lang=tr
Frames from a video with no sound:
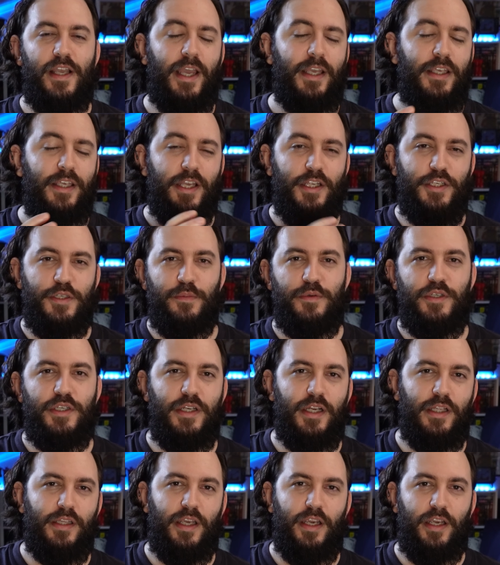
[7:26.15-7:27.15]
en
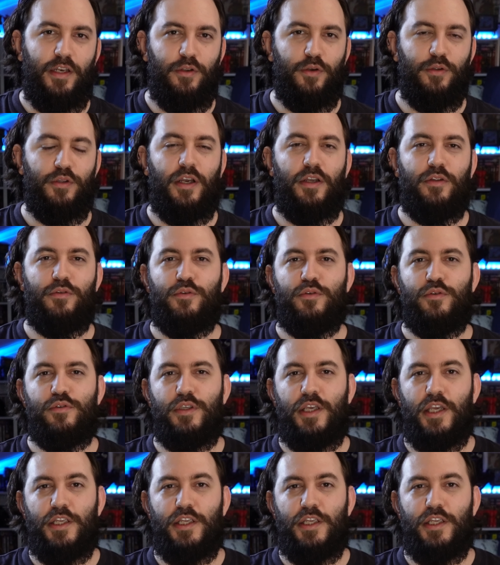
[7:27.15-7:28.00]
geçmişine dayanıyor daha doğrusu.